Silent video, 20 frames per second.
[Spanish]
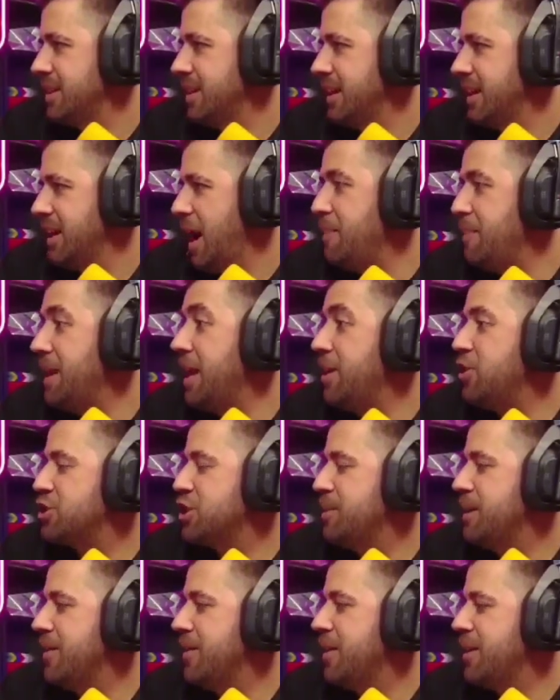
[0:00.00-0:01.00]
Ah, mira, lo estoy
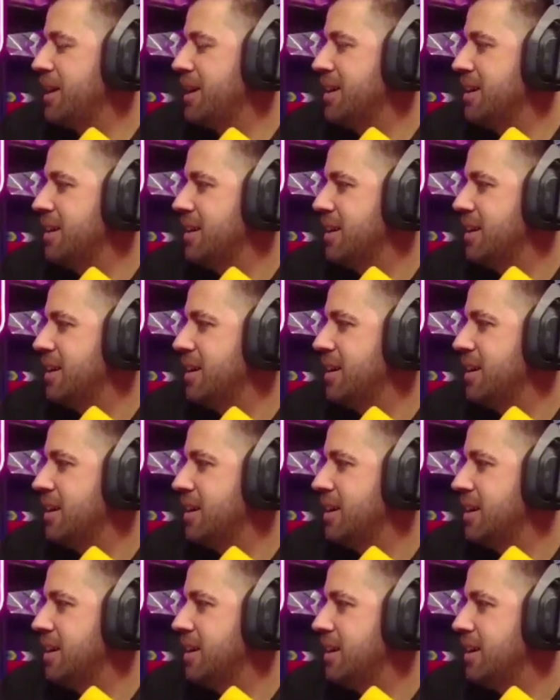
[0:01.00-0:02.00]
viendo, ¿eh? No me ha vetado.
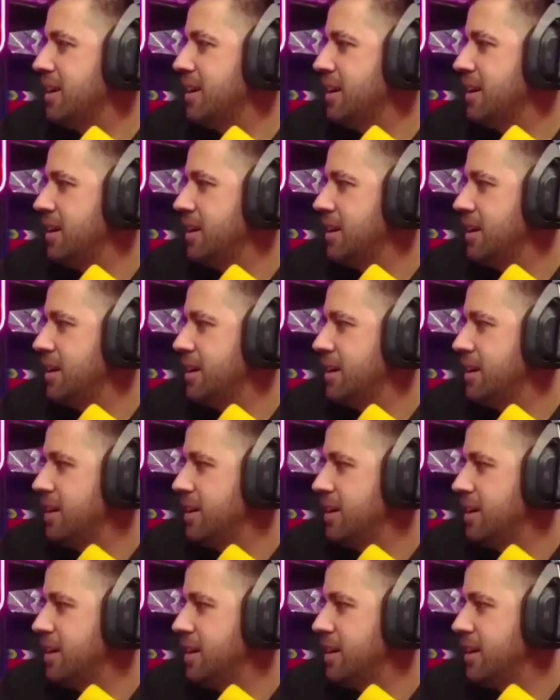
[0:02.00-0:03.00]
¿Qué dice?
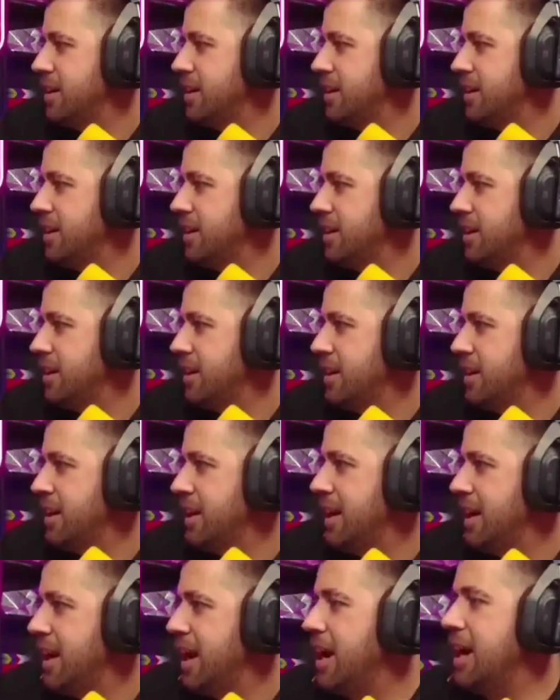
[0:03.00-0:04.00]
Hola. No
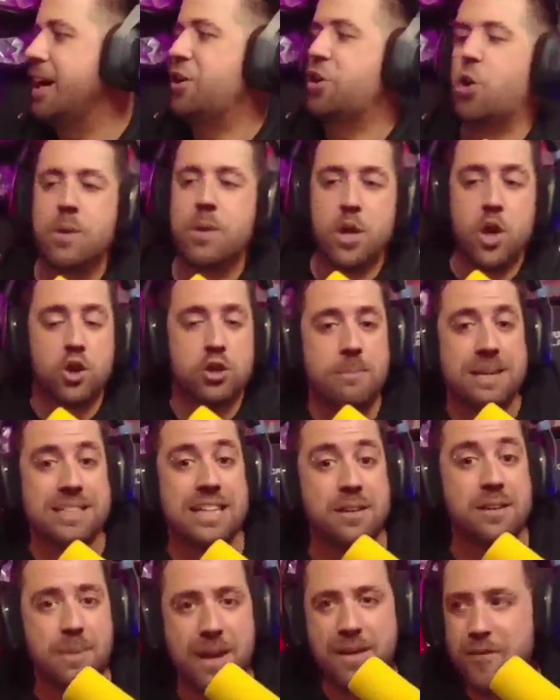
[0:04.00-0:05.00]
eh, Rubius, ¿me estás
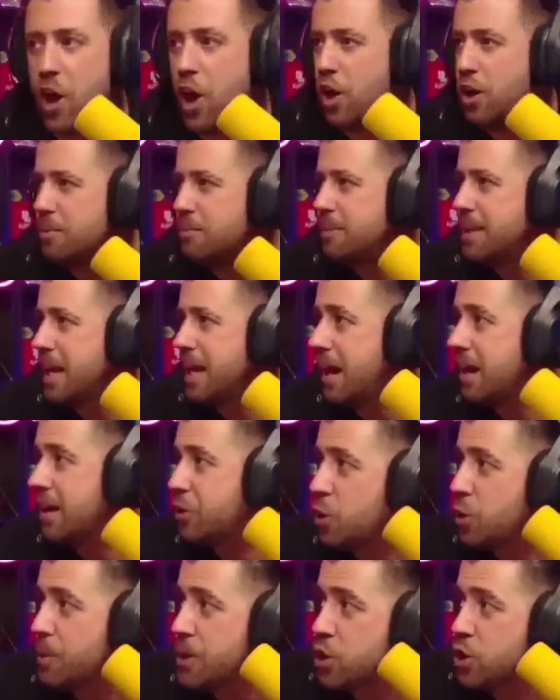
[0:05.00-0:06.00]
viendo? Mira,
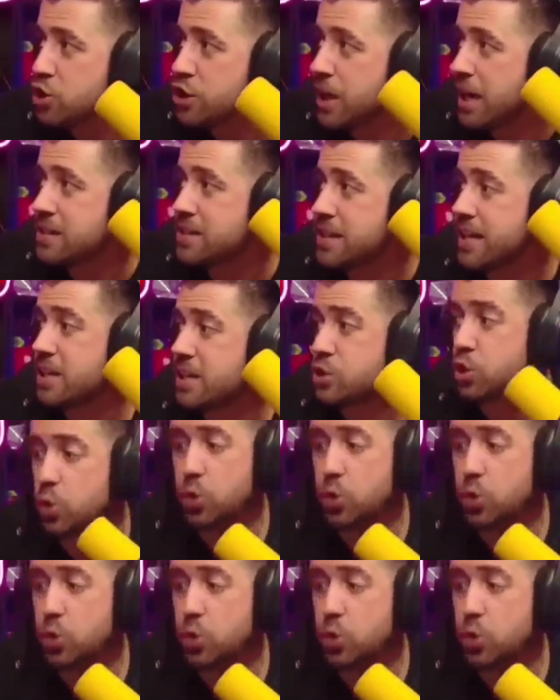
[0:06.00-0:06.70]
Rubius, este eres tú.